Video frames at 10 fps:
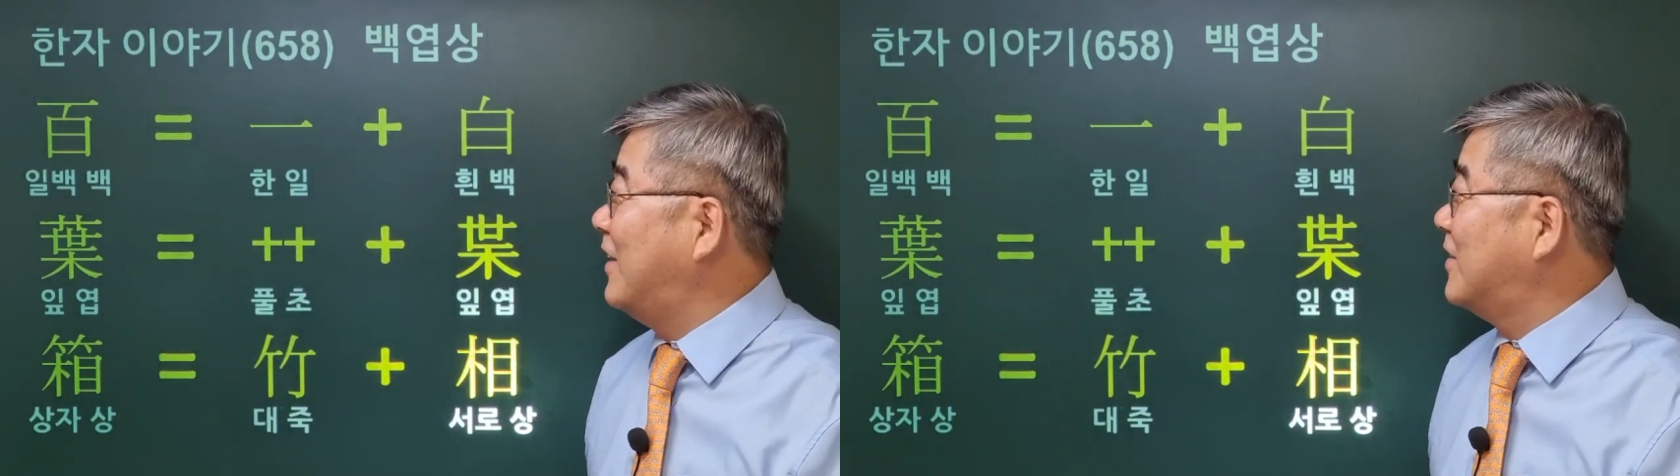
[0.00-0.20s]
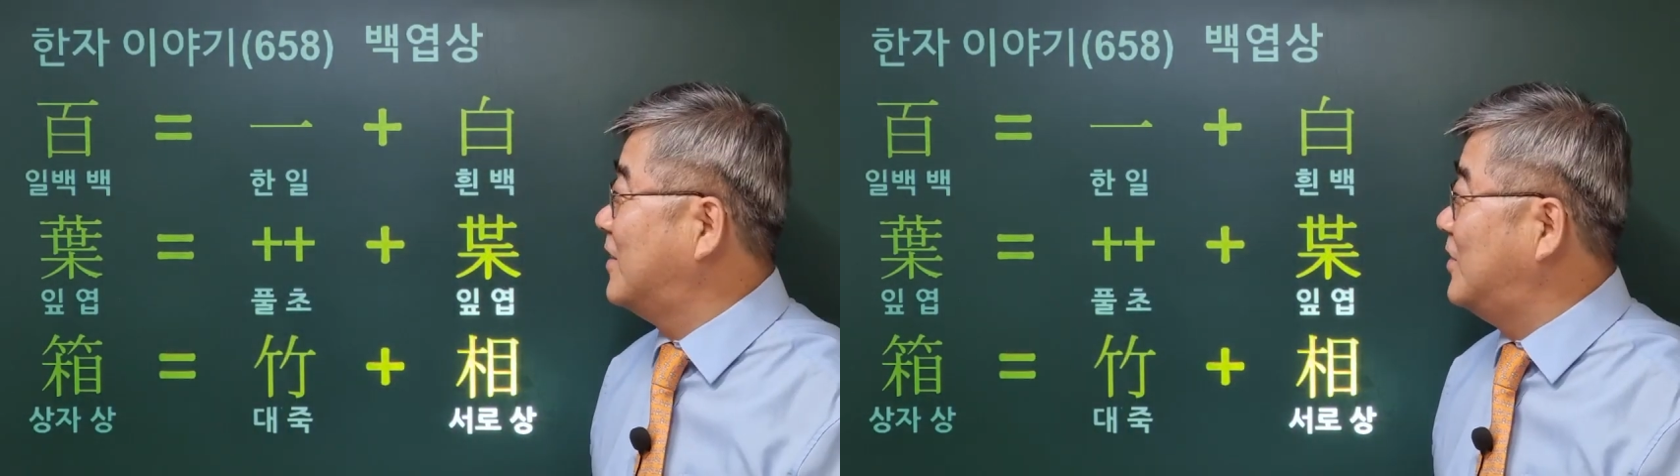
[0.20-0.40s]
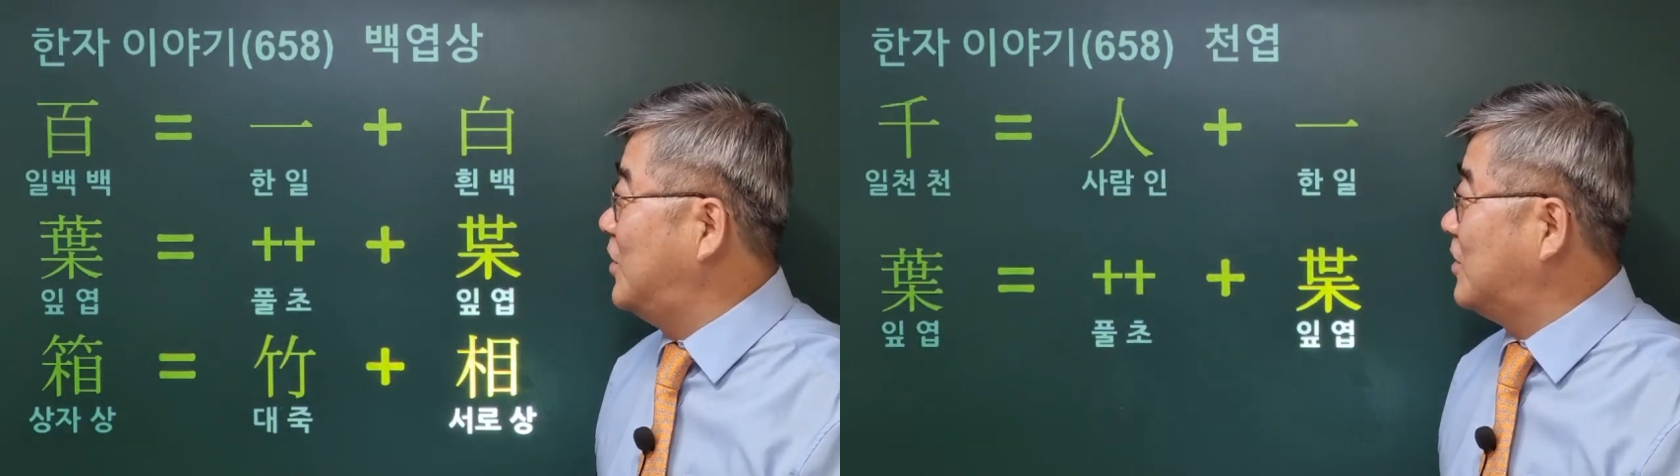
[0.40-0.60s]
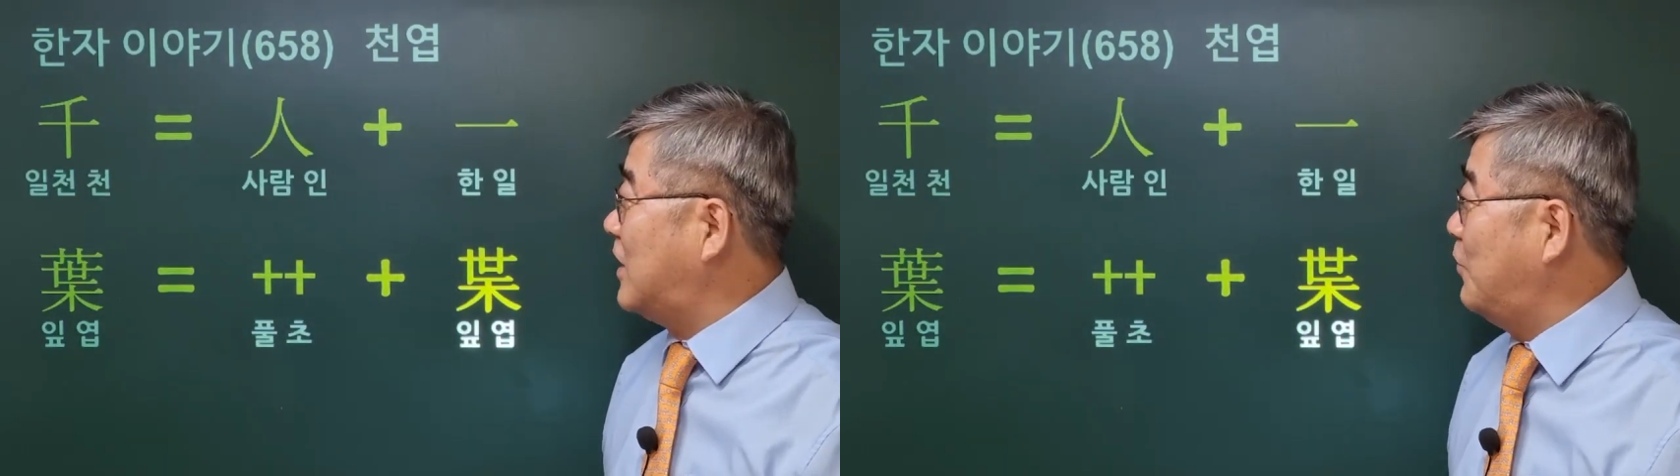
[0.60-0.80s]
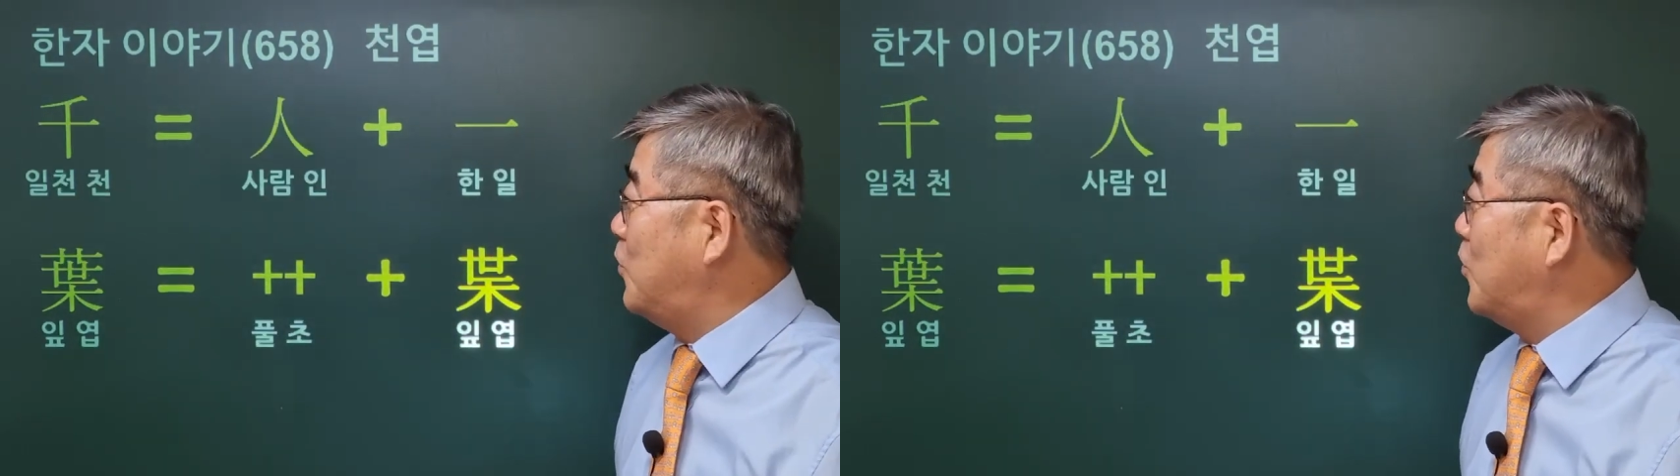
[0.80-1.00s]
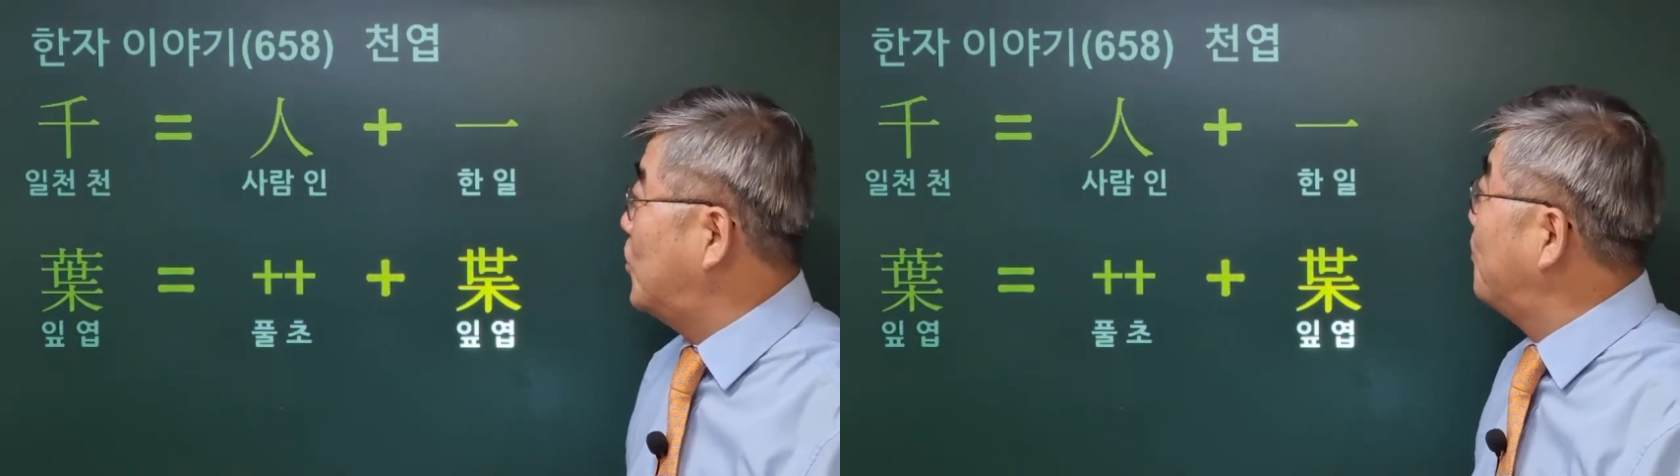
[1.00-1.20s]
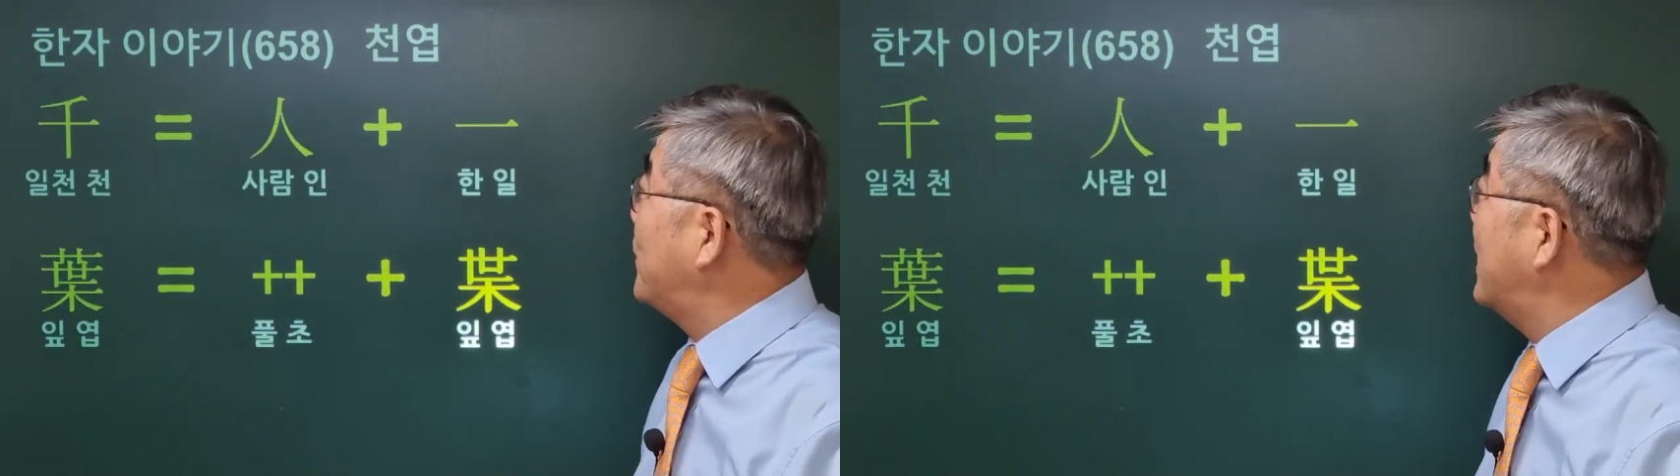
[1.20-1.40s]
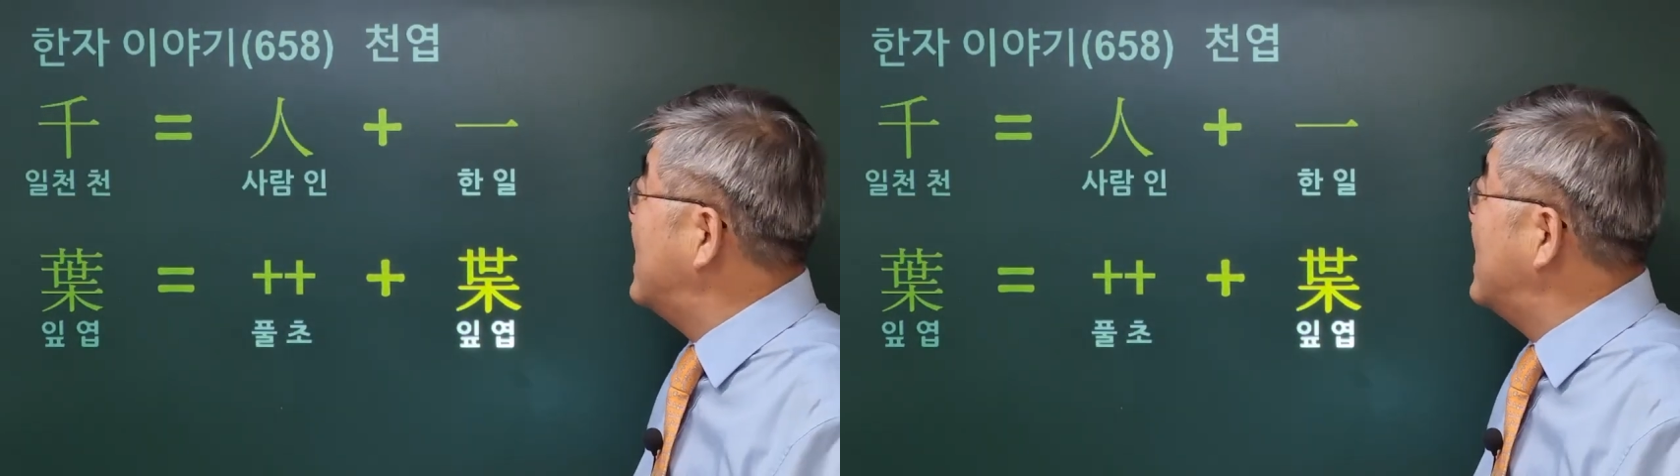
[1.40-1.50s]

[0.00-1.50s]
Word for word: 하는 것은 뒤에서 살펴보고요.